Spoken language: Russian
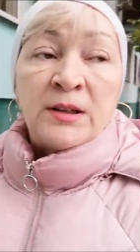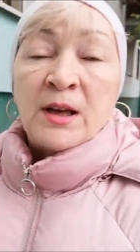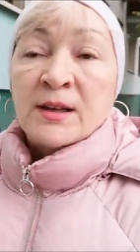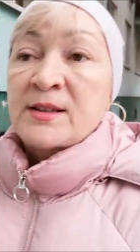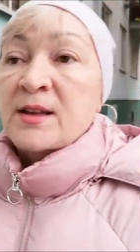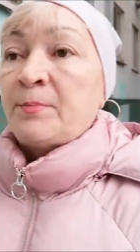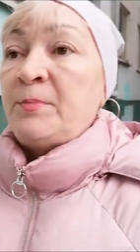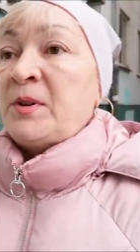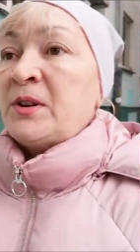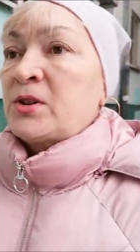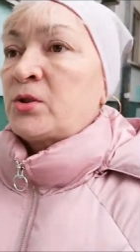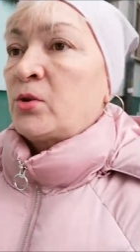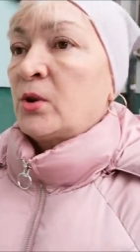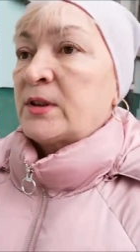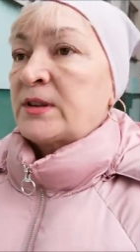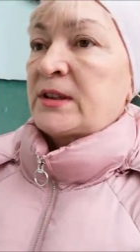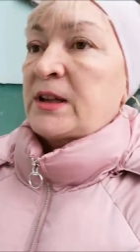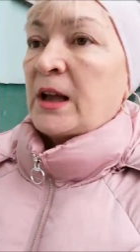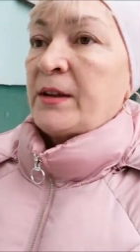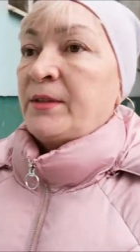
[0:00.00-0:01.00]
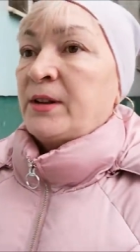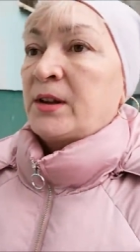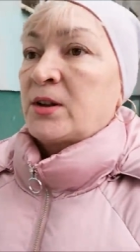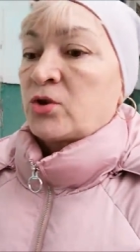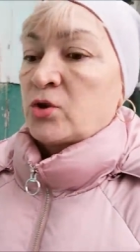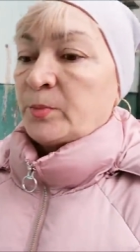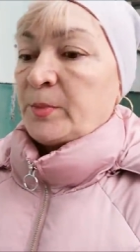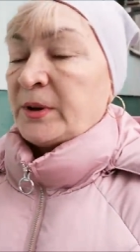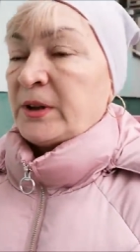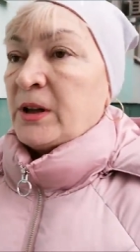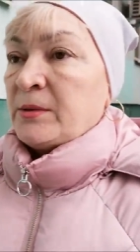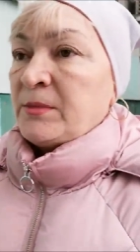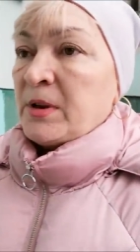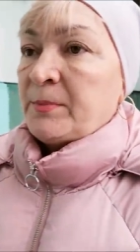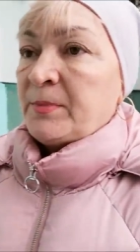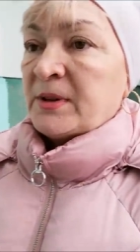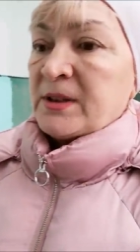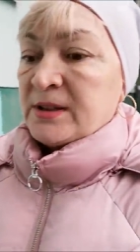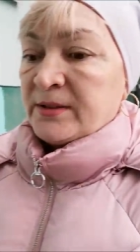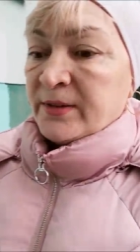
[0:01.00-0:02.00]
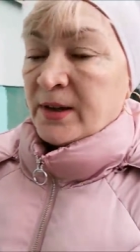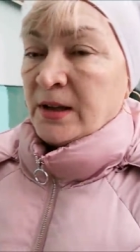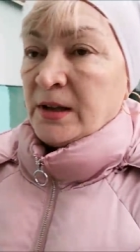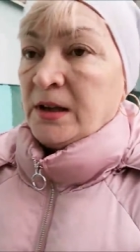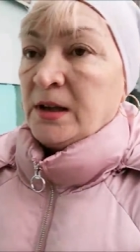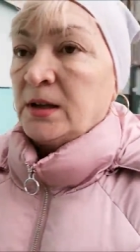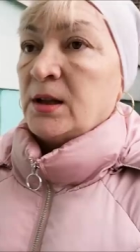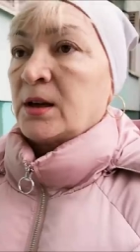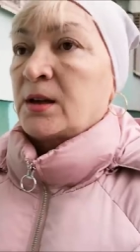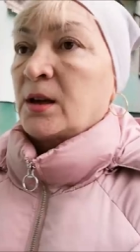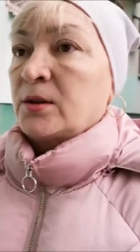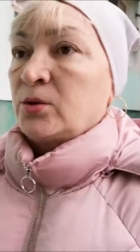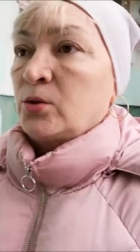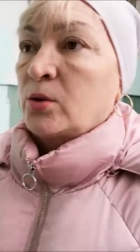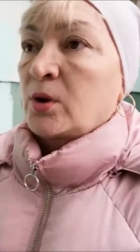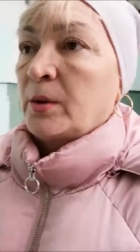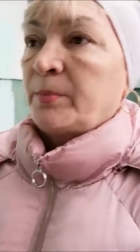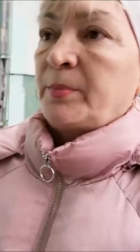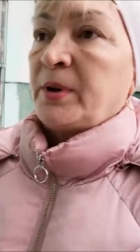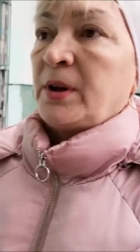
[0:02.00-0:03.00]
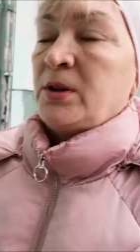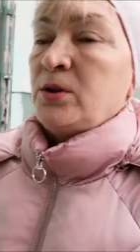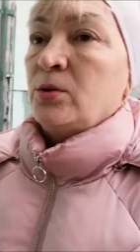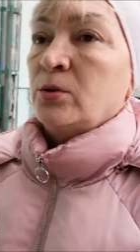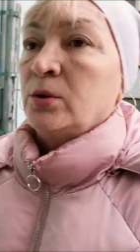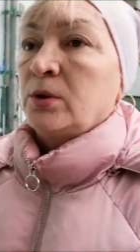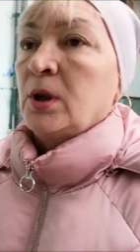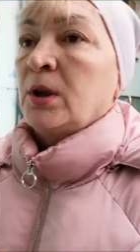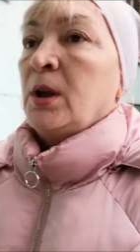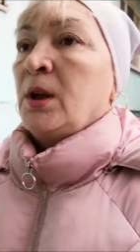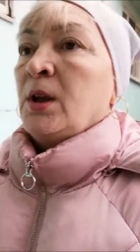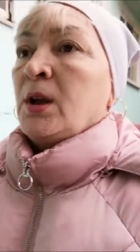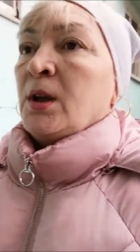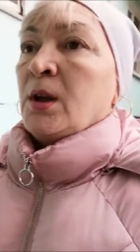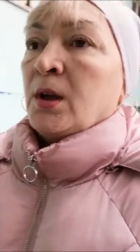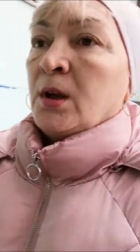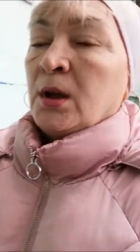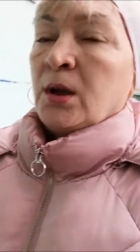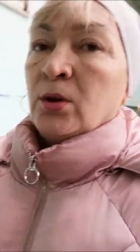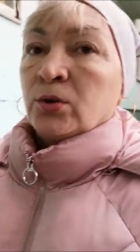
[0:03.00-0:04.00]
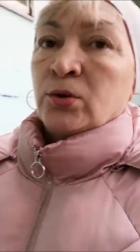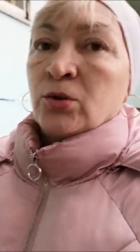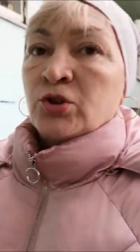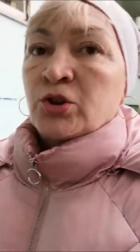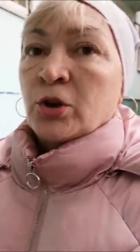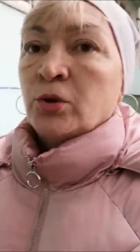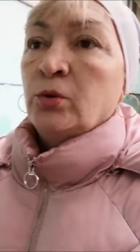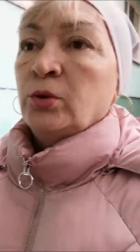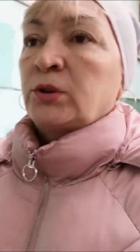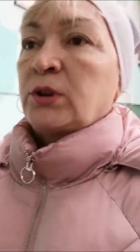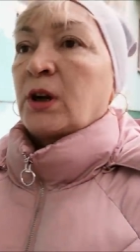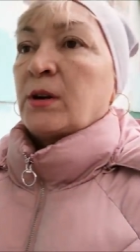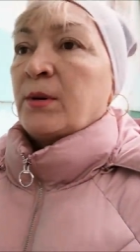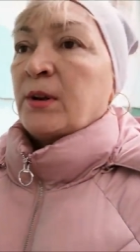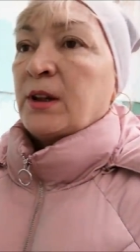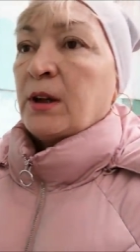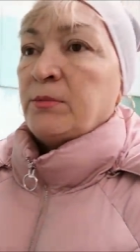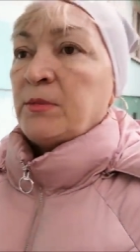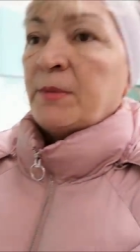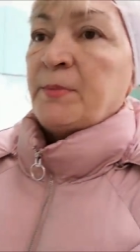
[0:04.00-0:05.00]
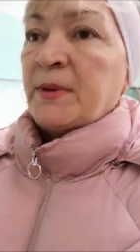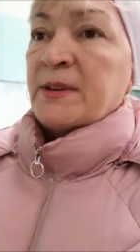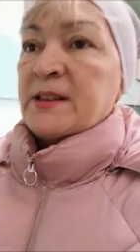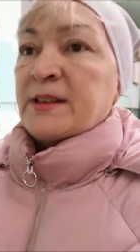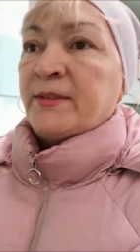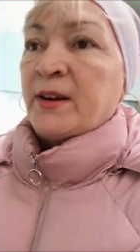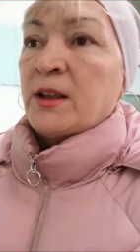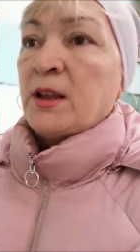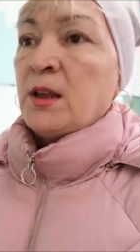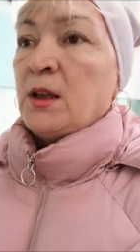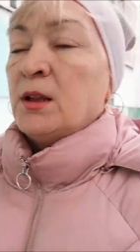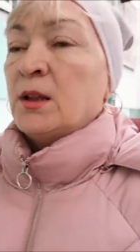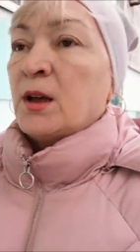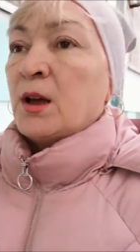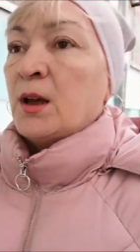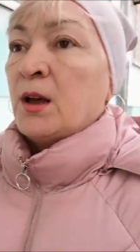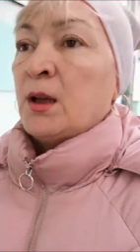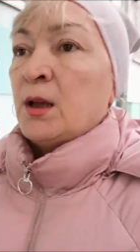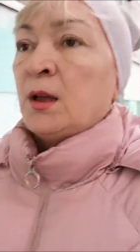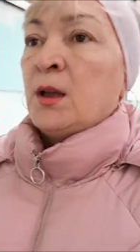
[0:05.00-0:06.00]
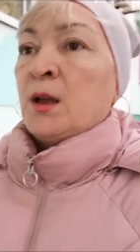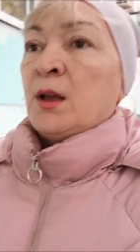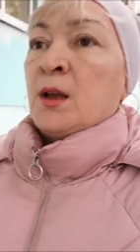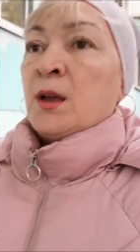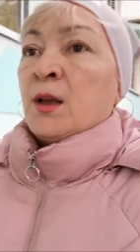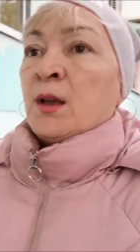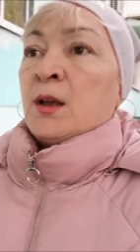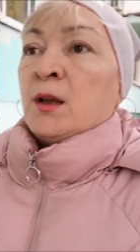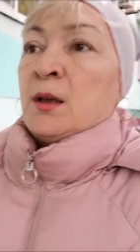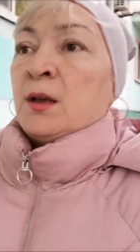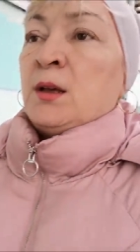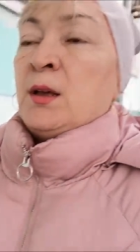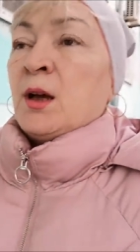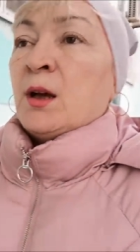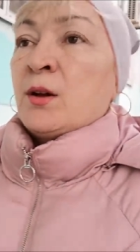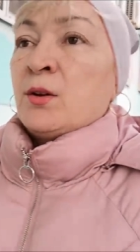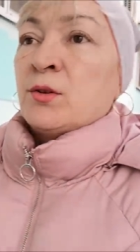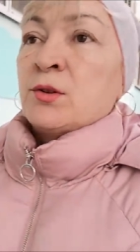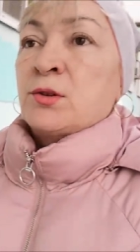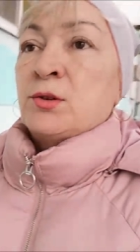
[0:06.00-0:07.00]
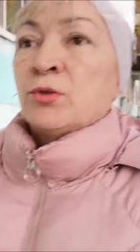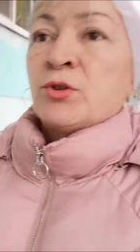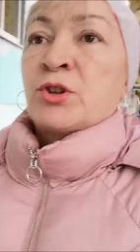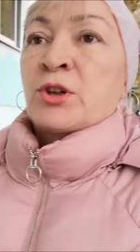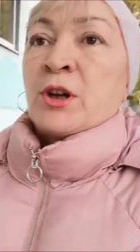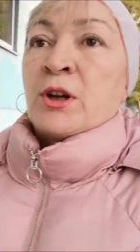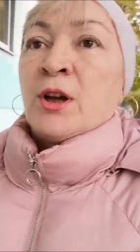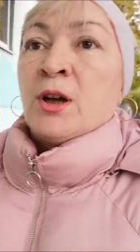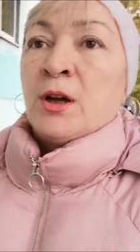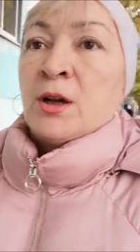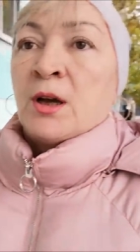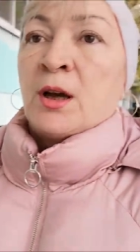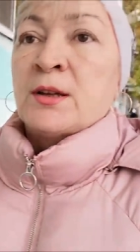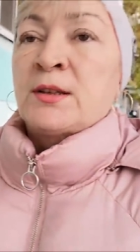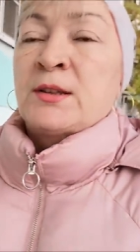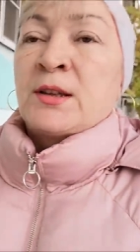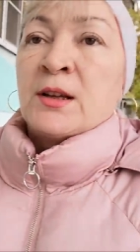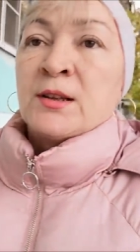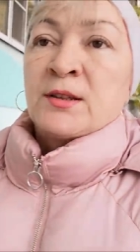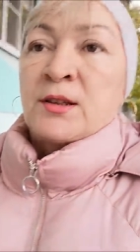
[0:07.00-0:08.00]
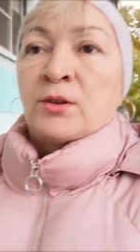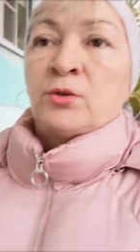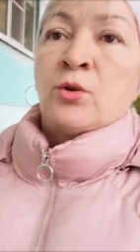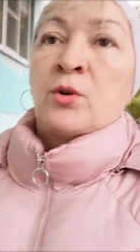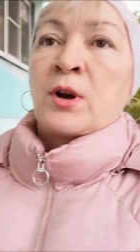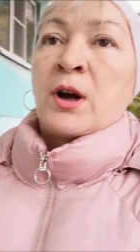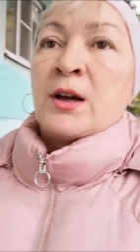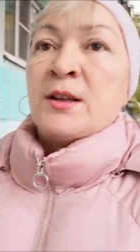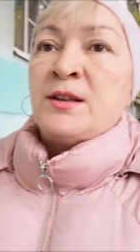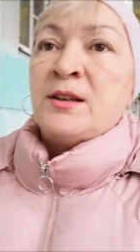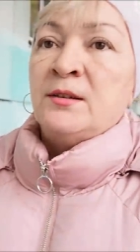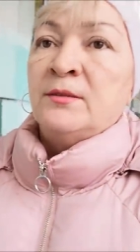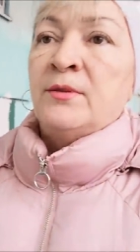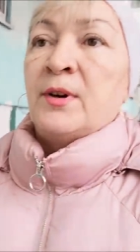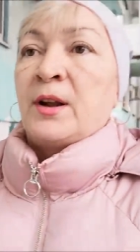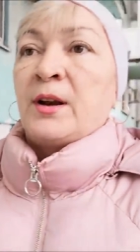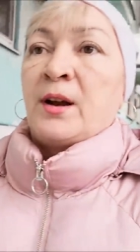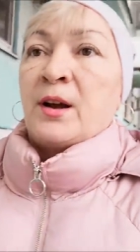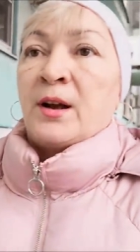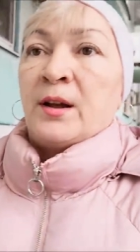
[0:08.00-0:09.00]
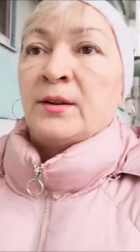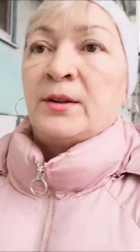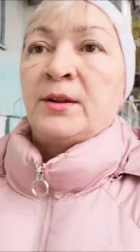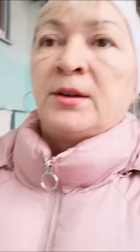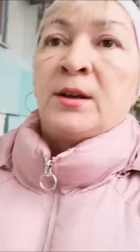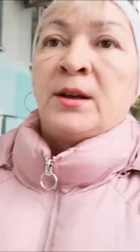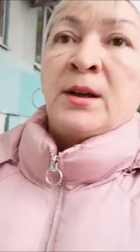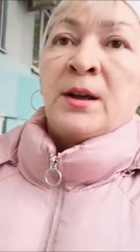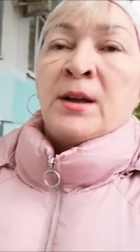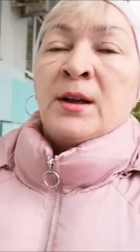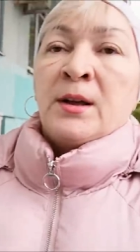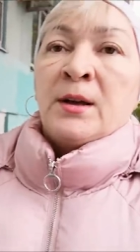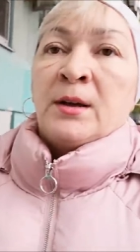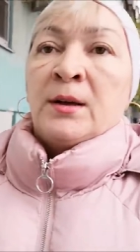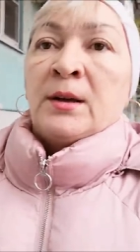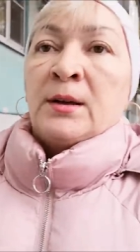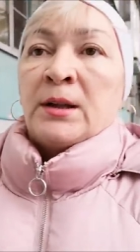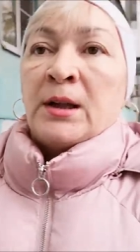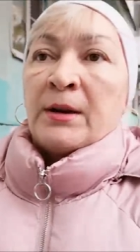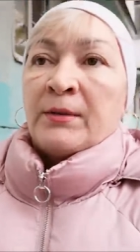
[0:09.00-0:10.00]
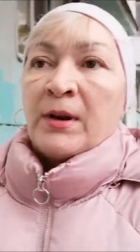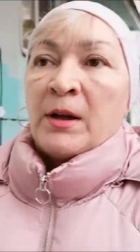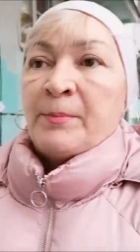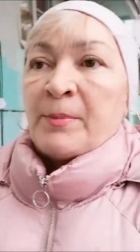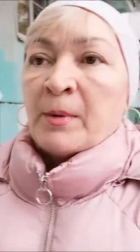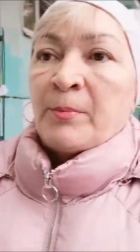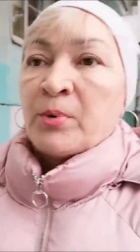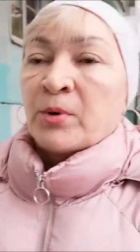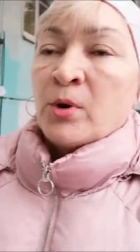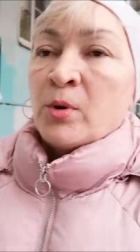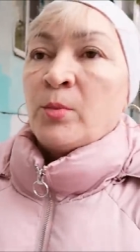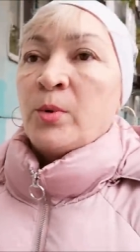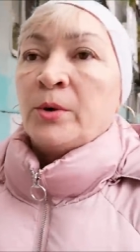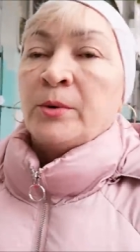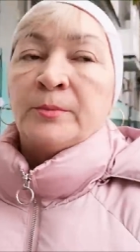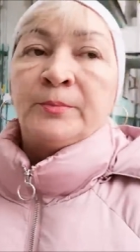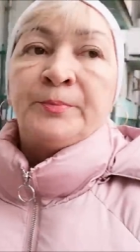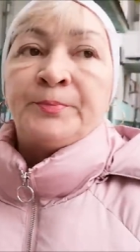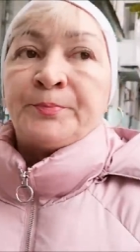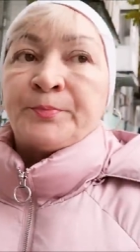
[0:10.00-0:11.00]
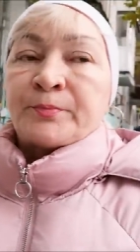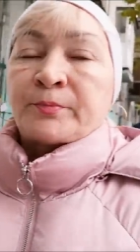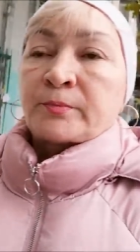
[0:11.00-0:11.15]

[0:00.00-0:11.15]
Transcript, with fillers: Я записку оставила, чтобы она мне позвонила, как только придет. И вот уже утром она мне позвонила. И я говорю, слушай, остался только один вариант. Давай попробуем.